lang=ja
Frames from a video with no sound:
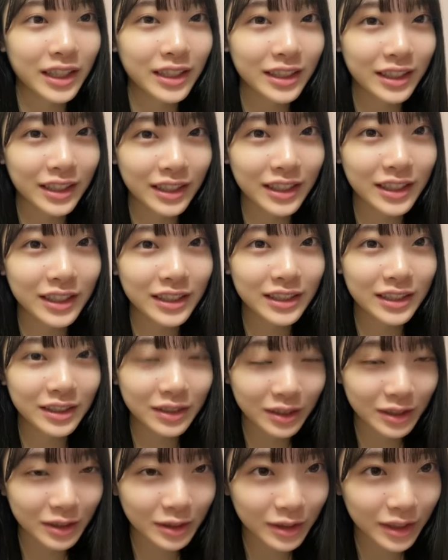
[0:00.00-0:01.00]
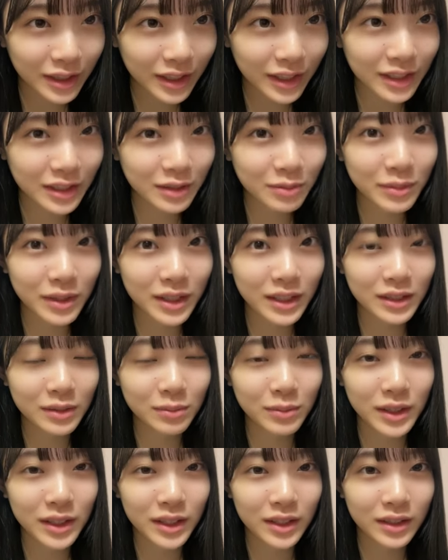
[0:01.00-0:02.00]
遥ですよろしくお願いします」
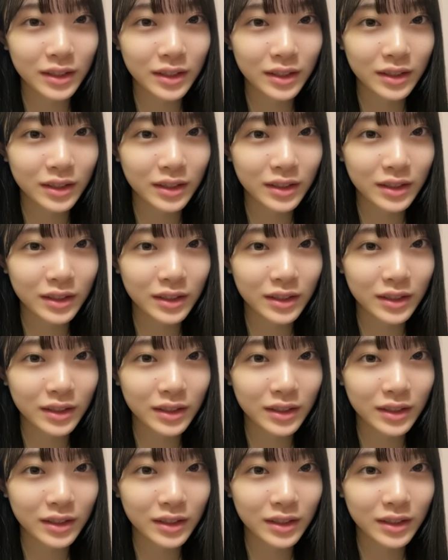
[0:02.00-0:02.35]
みたいな。